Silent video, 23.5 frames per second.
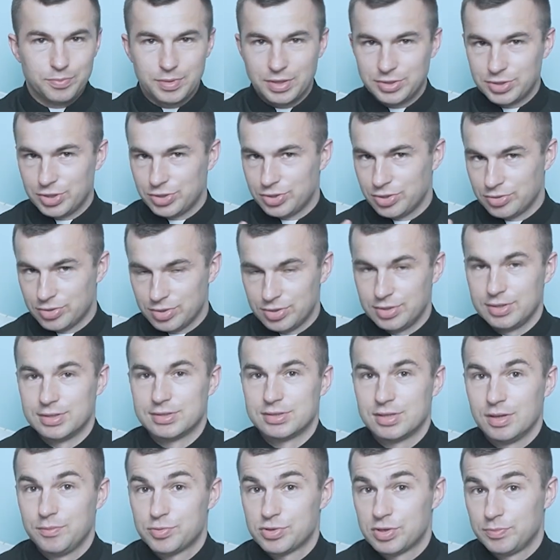
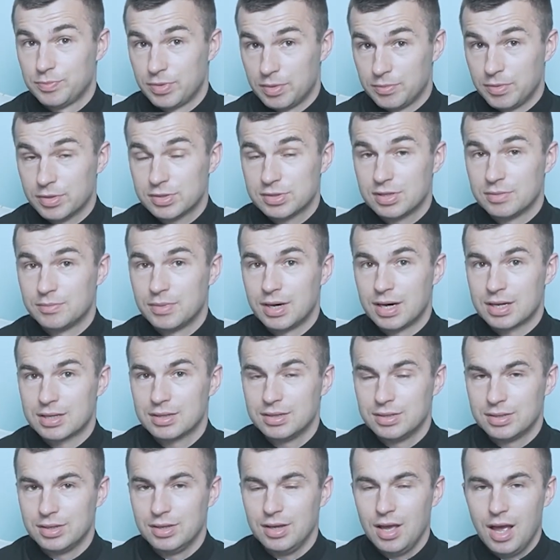Pięćdziesiątnicy przy pomocy
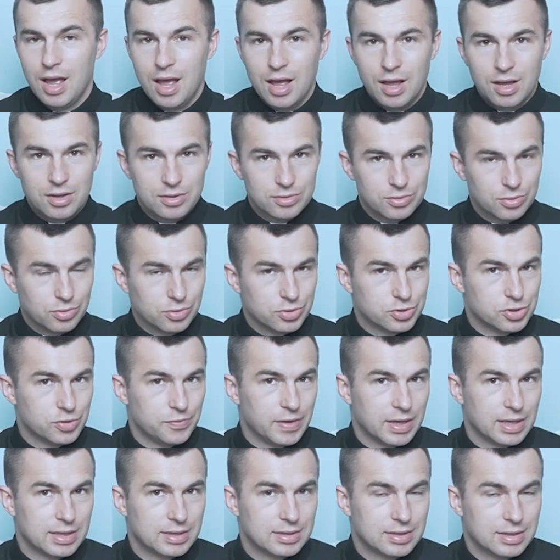Maryi Duch
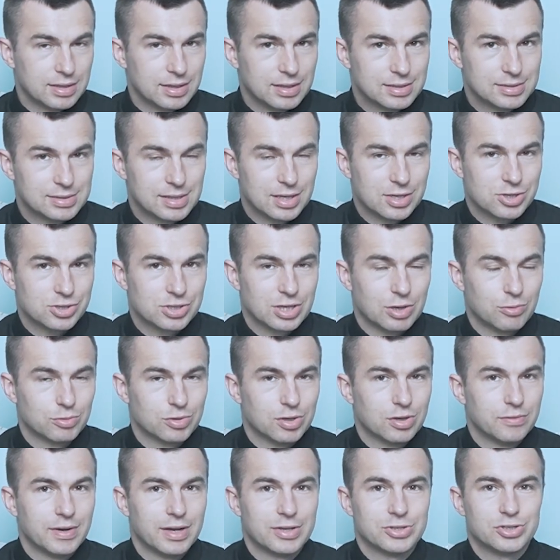Święty chce
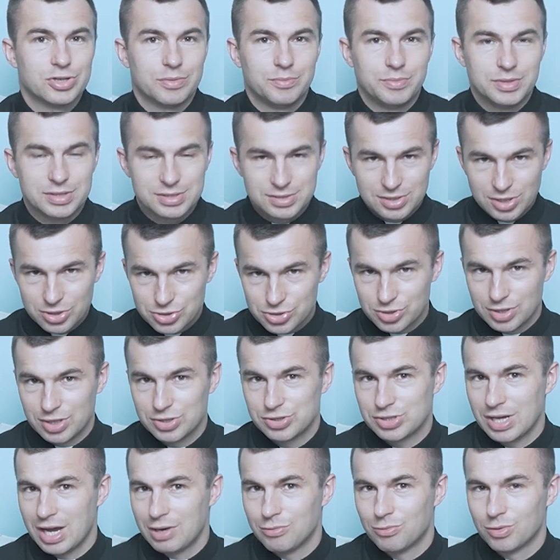kształtować mistyczne
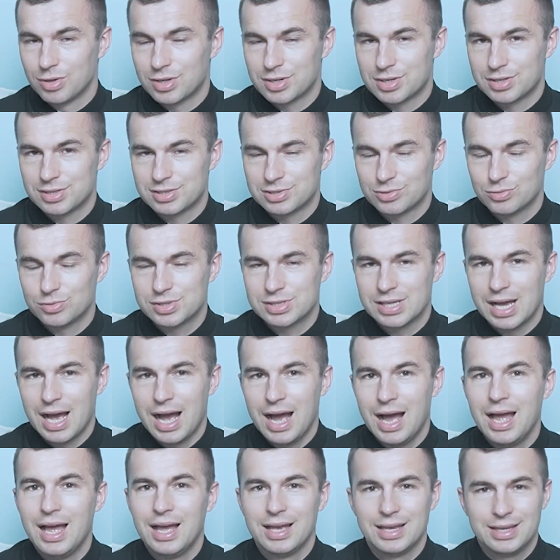ciało
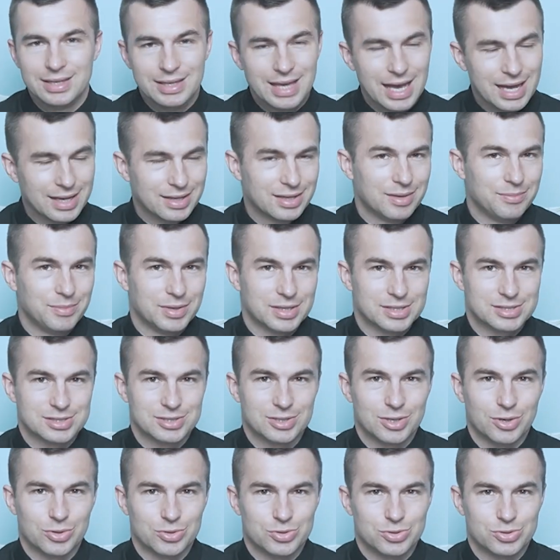Chrystusa, jakim
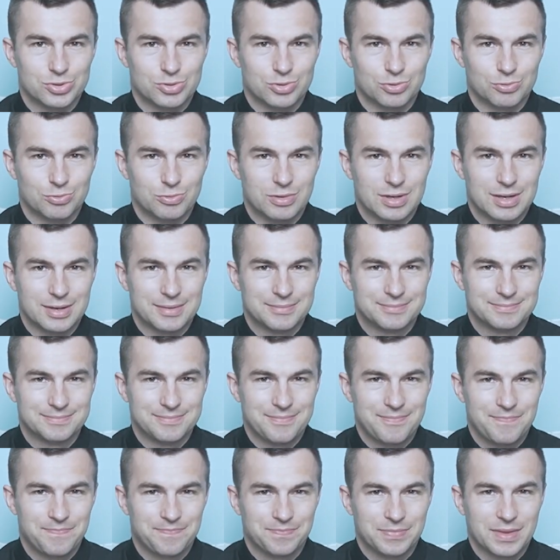jest Kościół.
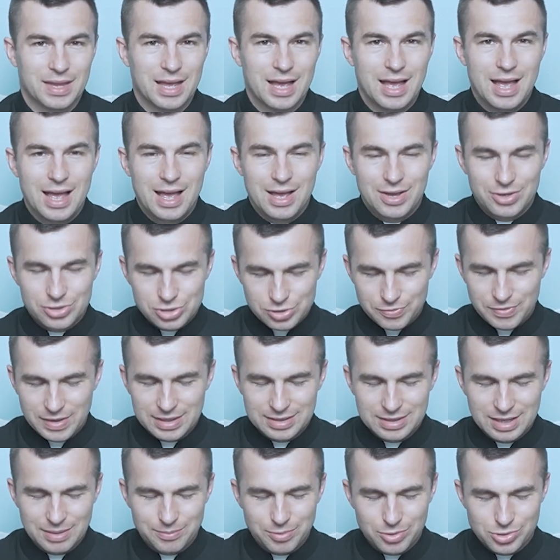
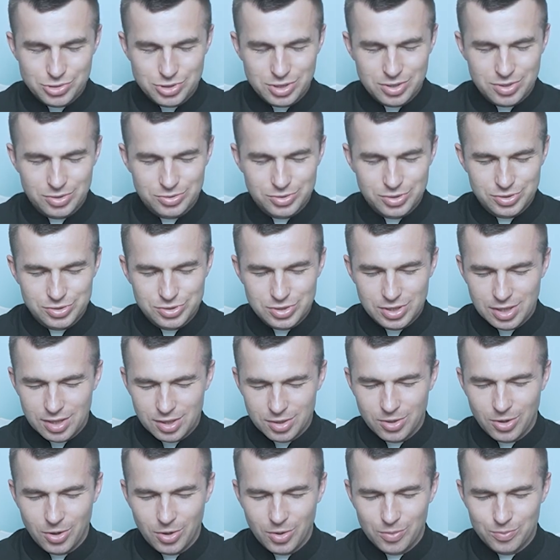Święta Boża
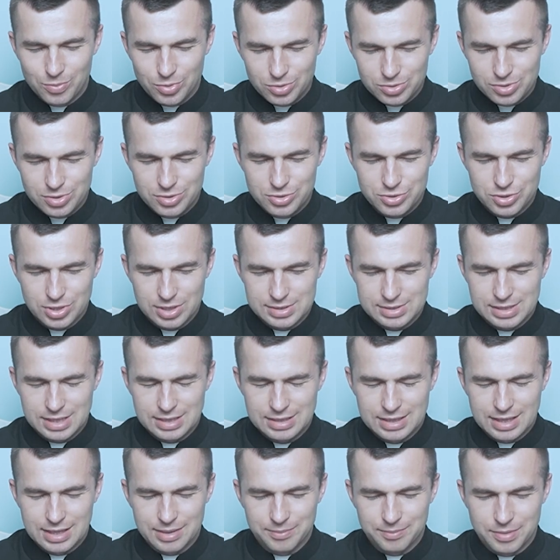Rodzicielko, módl się za
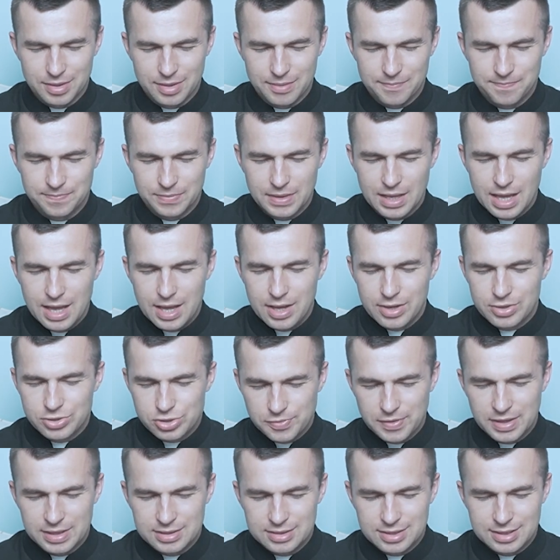nami.
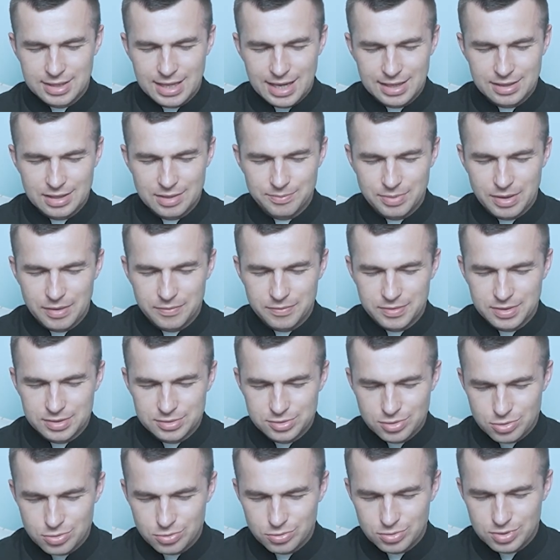Święty Janie Pawle
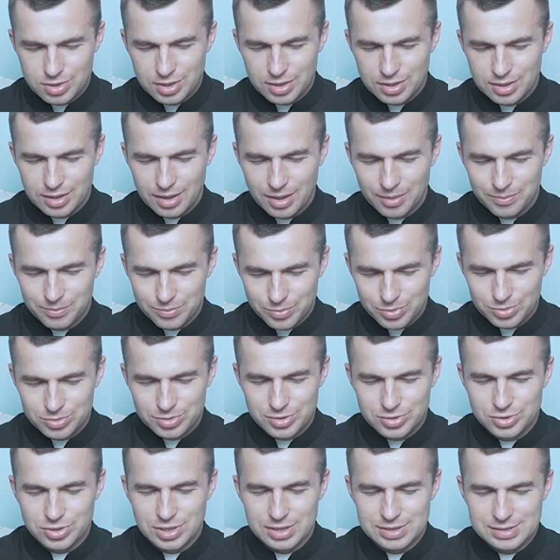II,
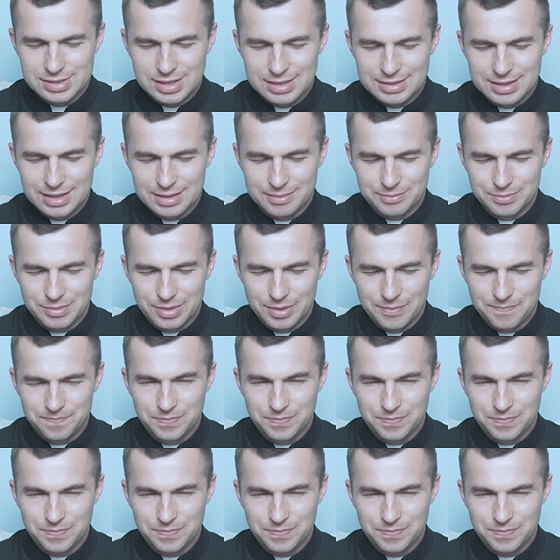módl się za nami.